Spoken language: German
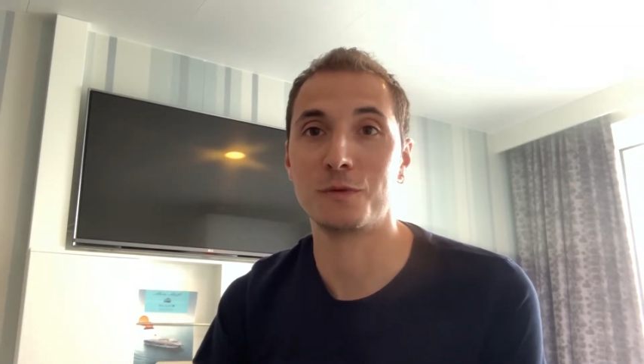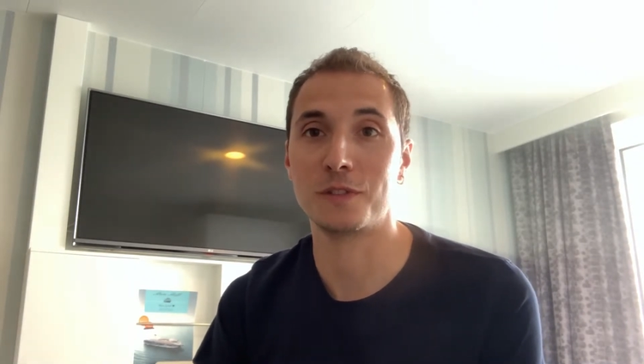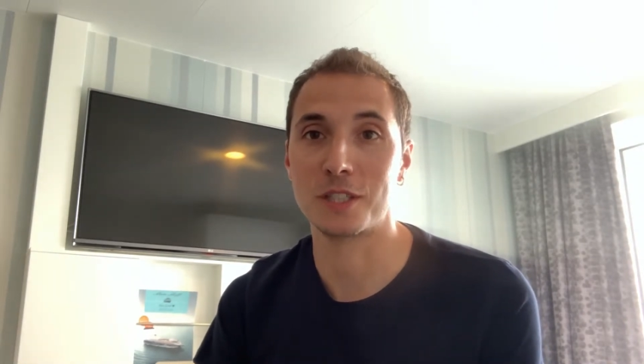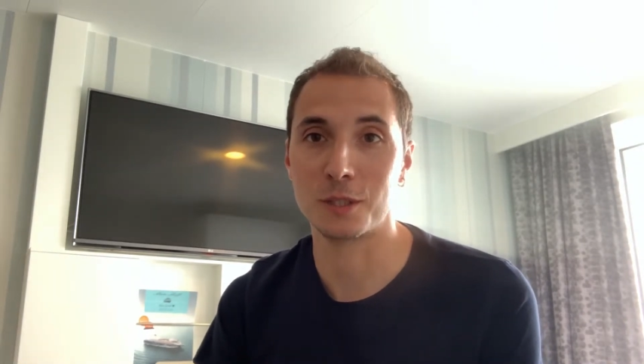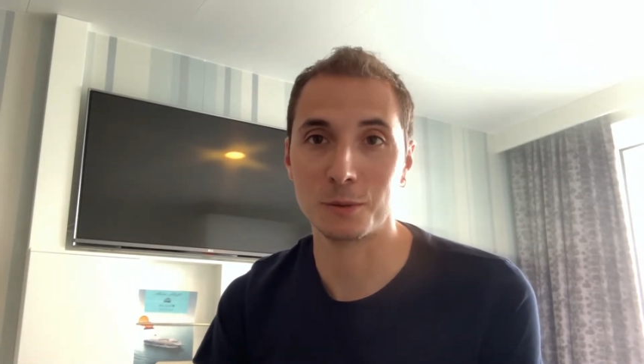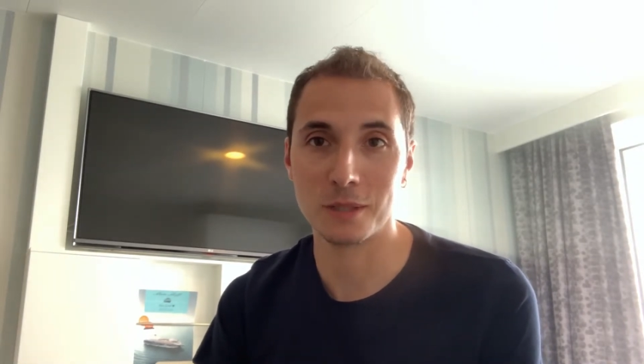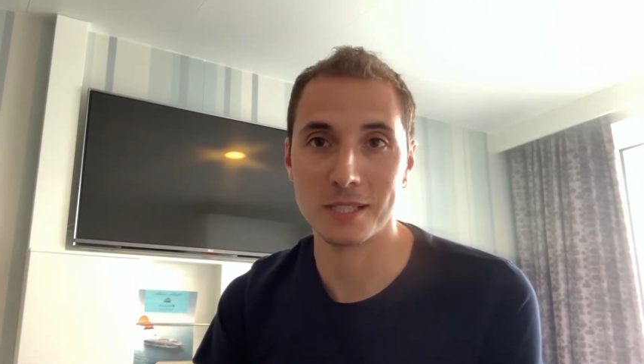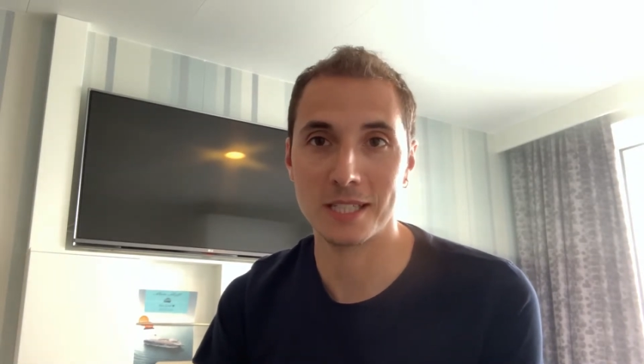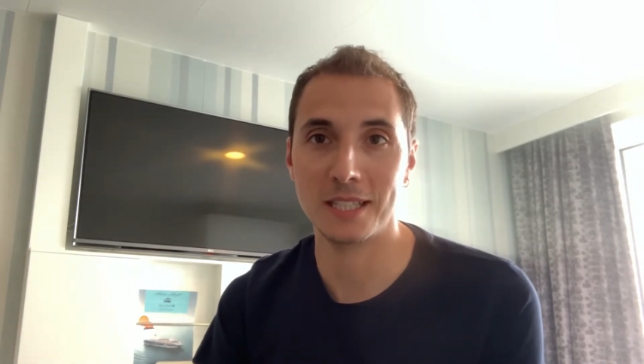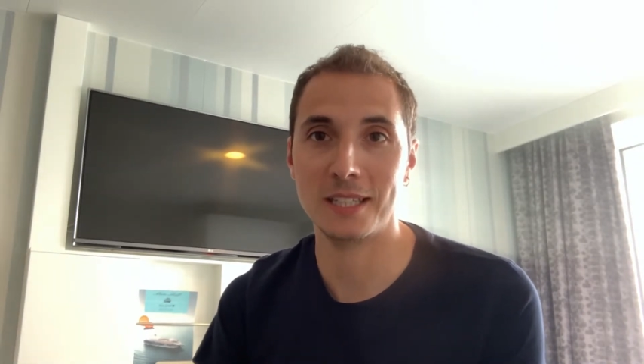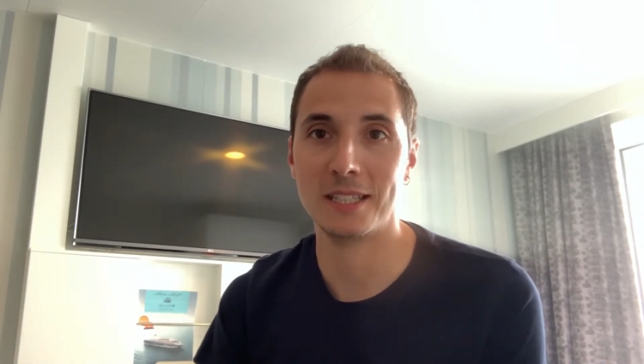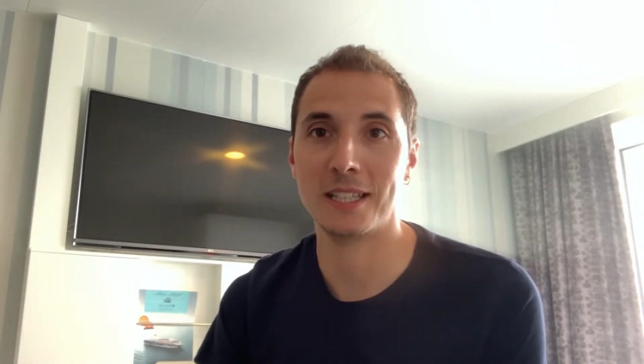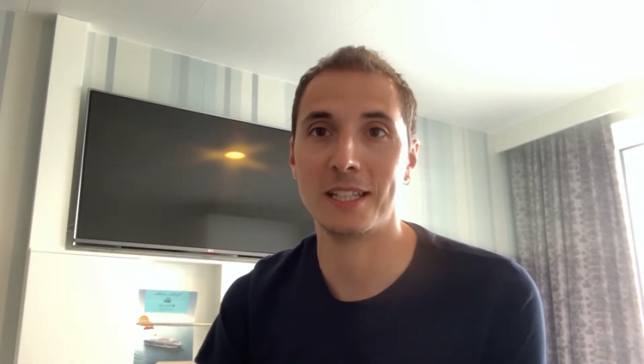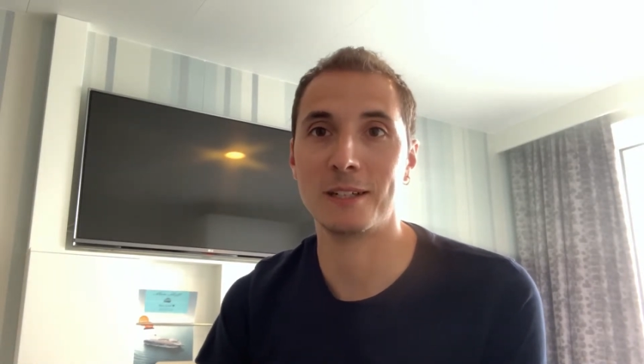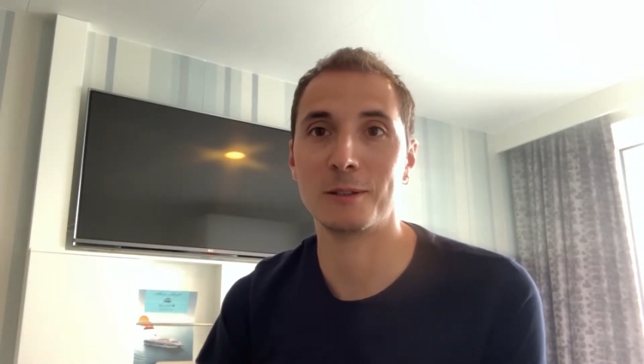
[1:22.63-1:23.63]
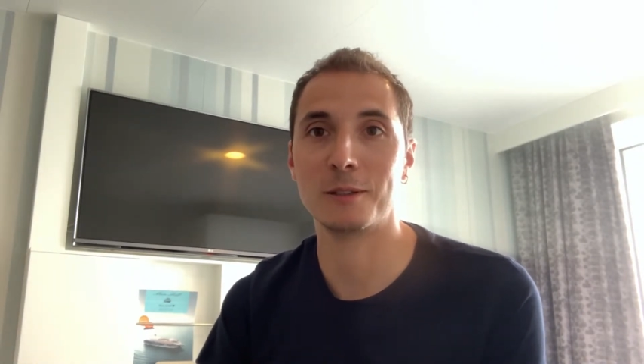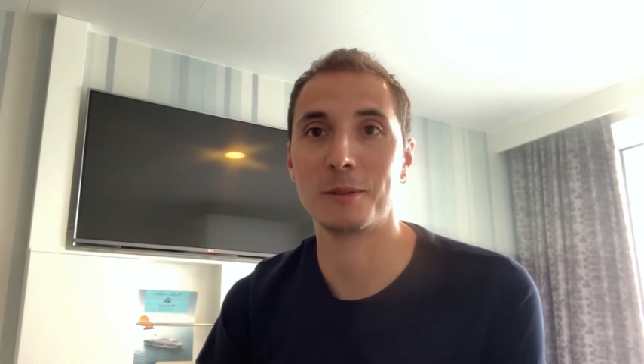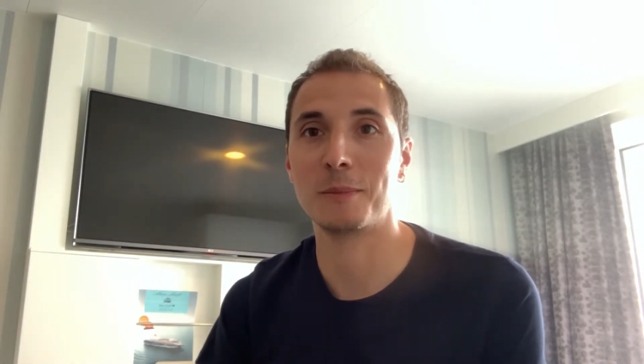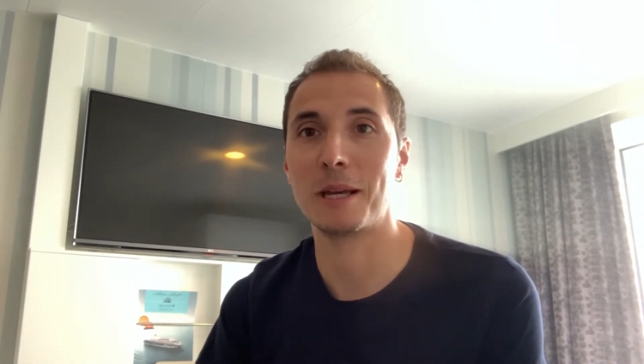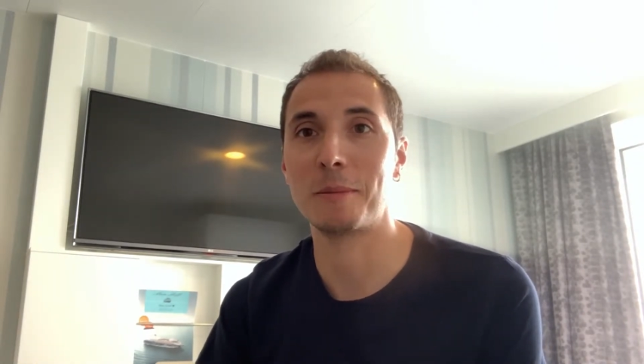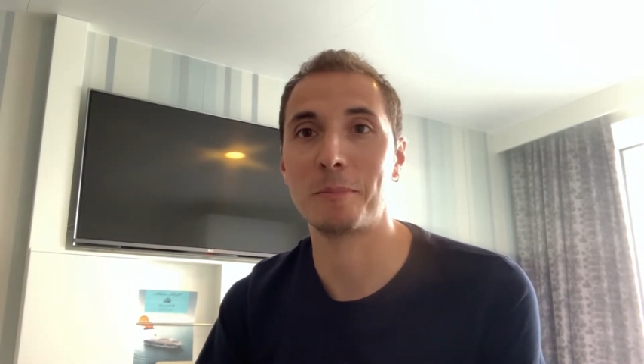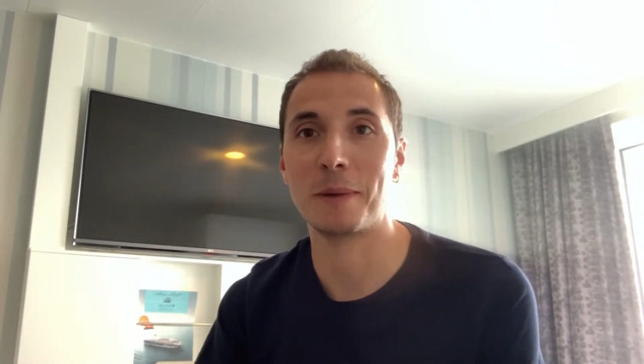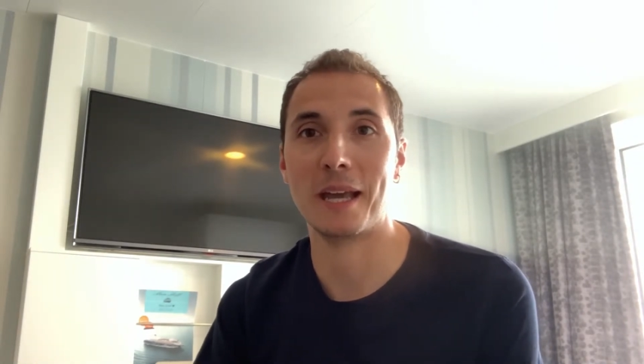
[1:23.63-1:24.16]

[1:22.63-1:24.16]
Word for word: auf der Sonnenseite oder man hat